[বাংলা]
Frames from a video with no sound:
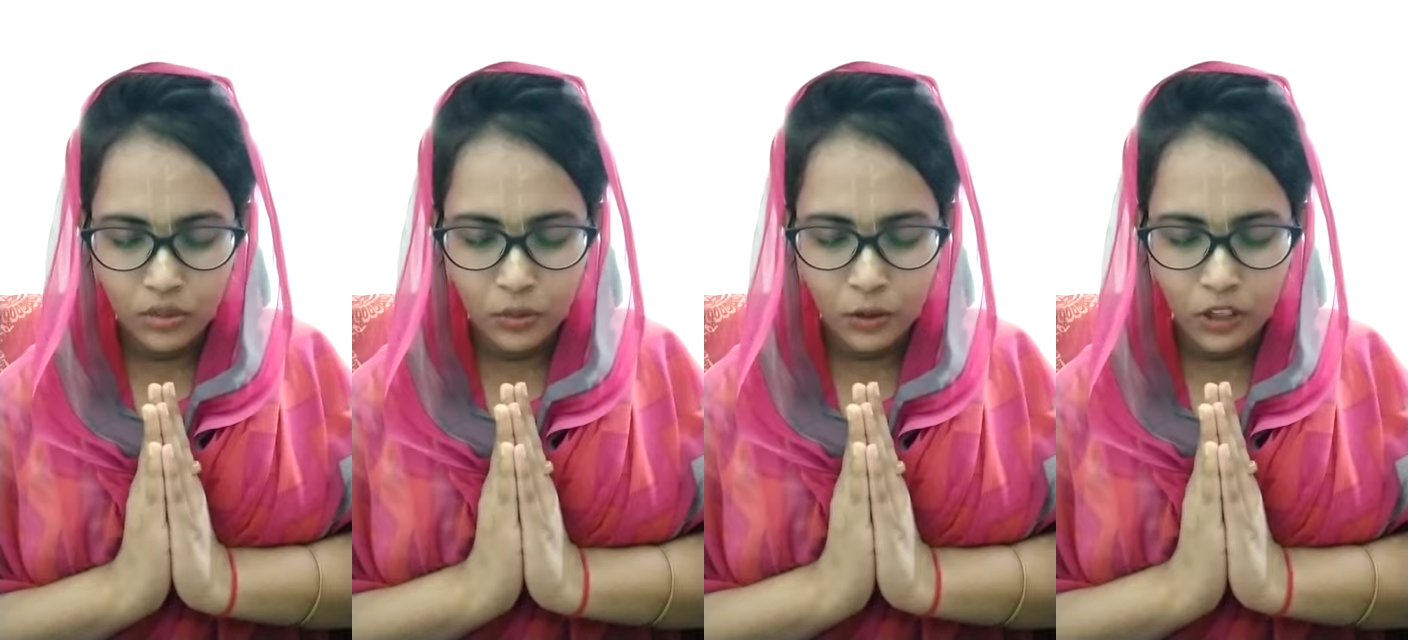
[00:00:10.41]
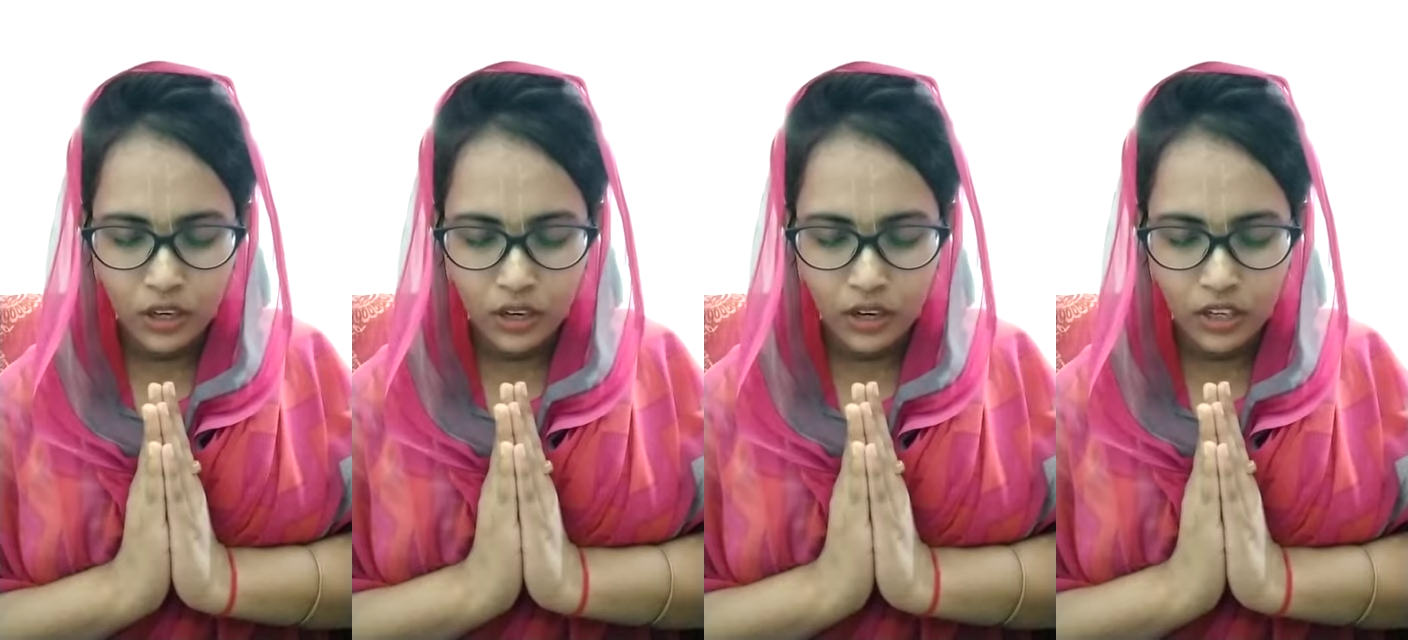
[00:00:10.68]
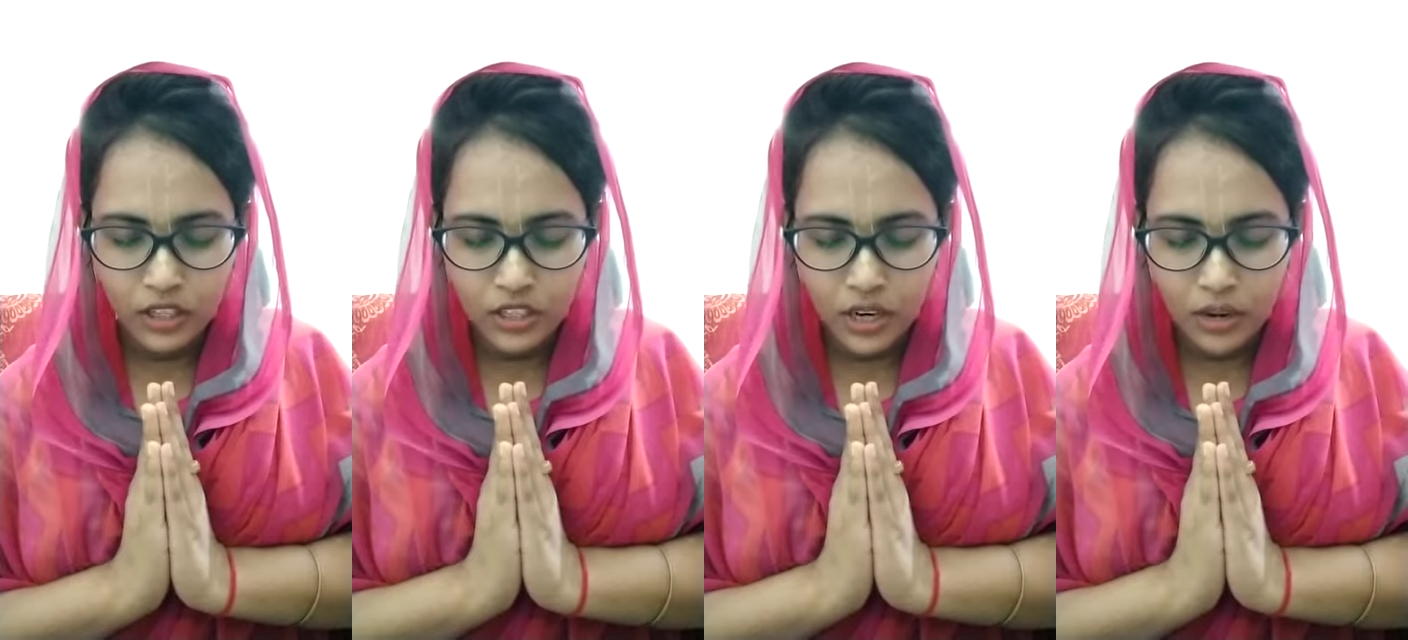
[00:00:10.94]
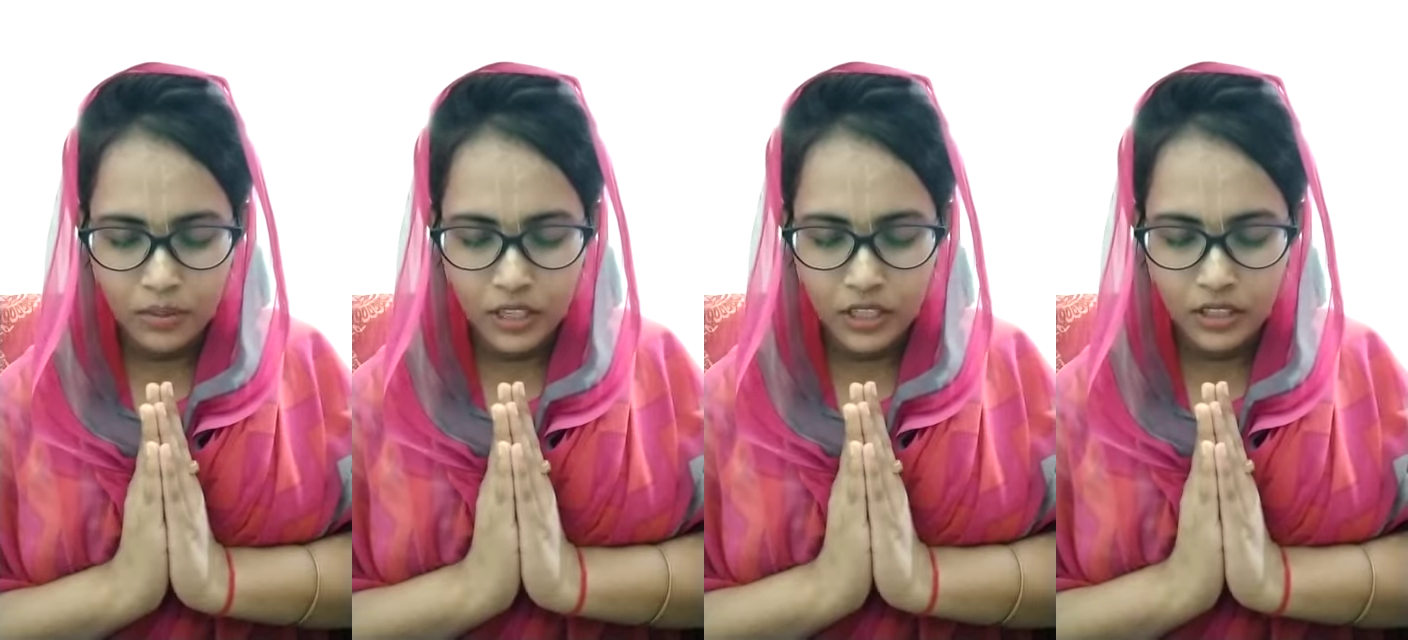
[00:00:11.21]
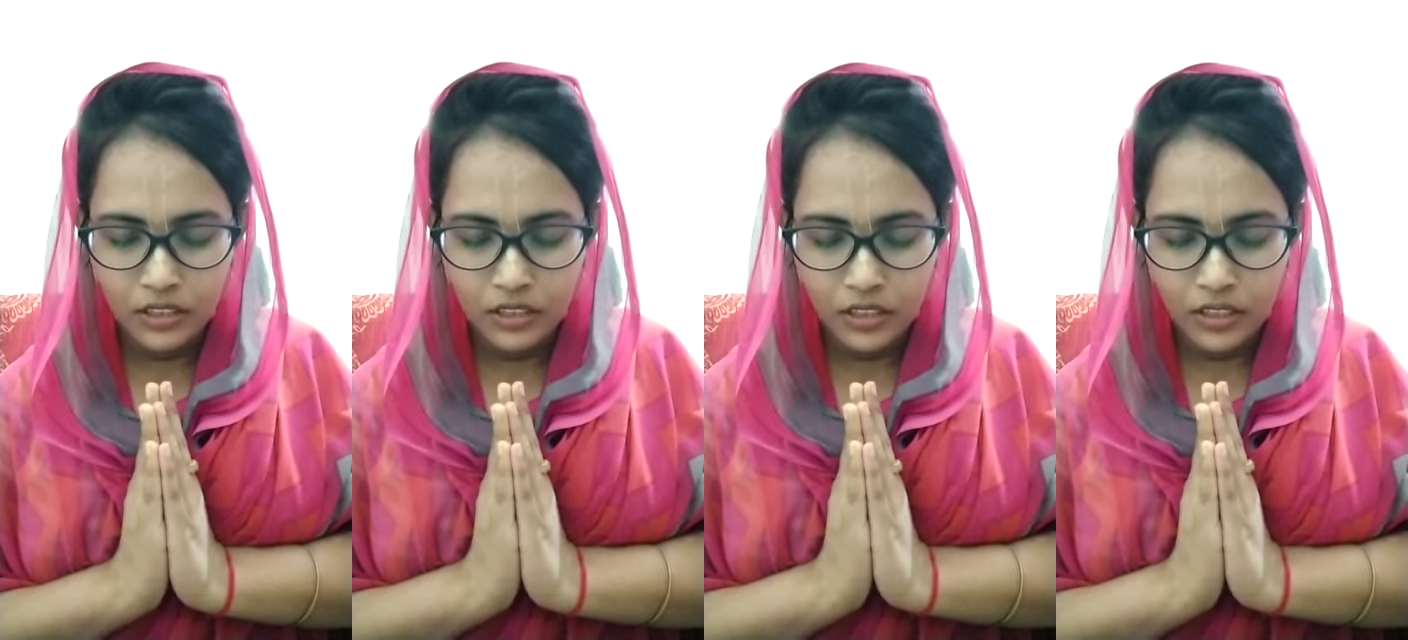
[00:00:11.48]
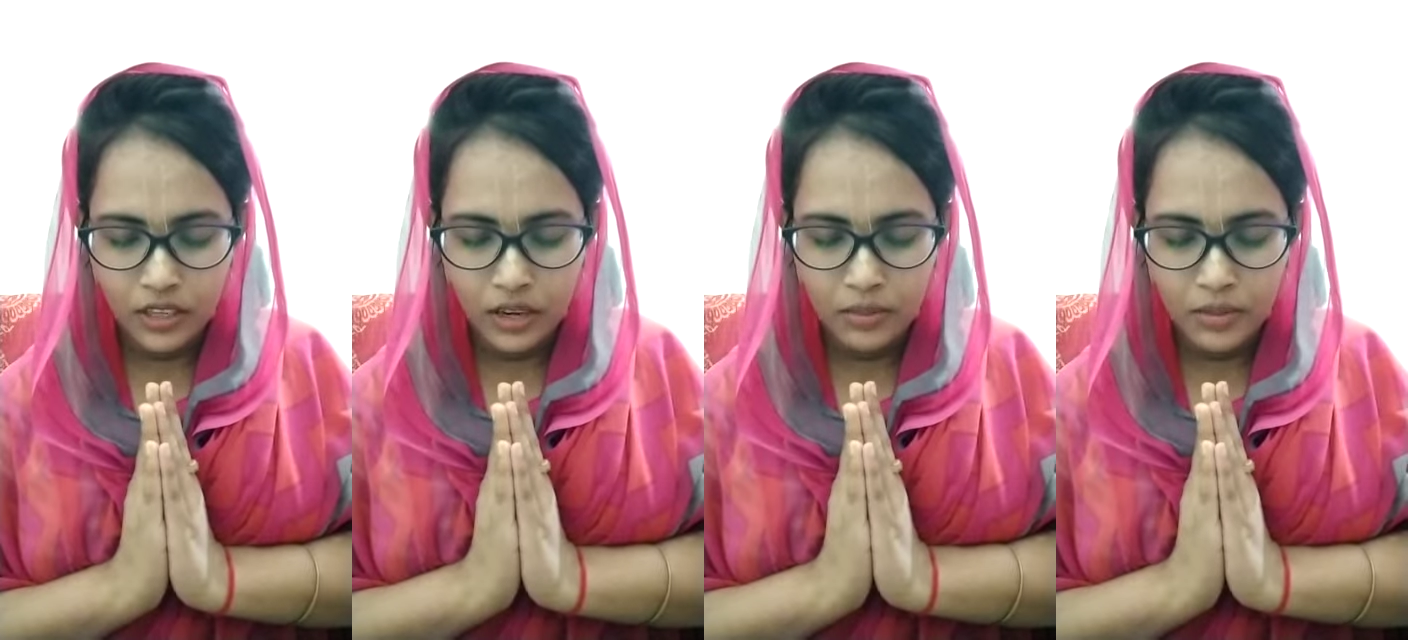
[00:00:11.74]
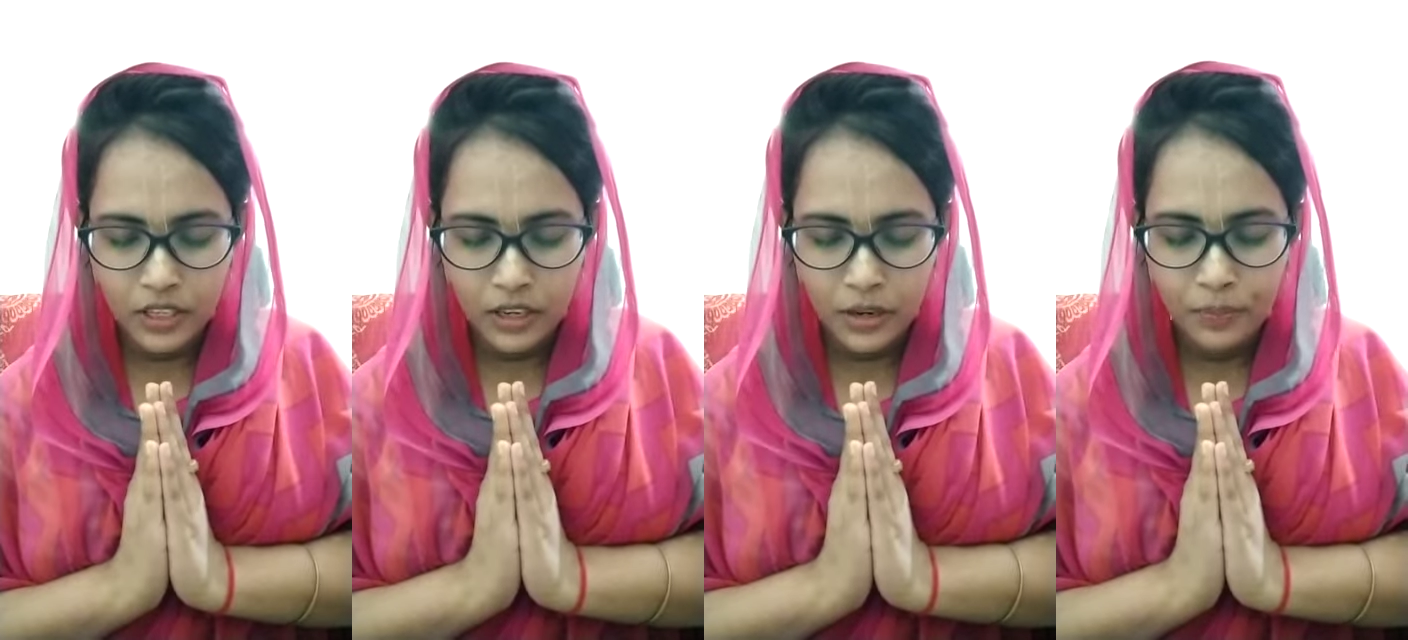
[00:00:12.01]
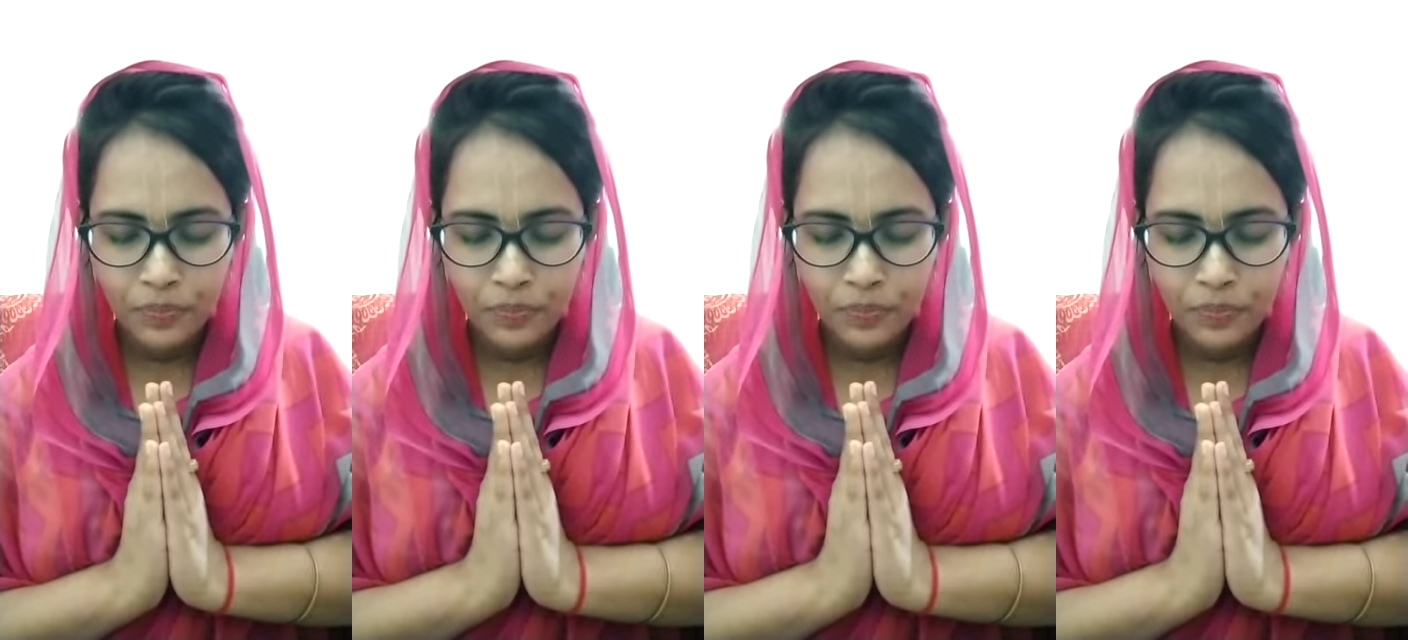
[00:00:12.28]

পতাকা নীতি নামিনে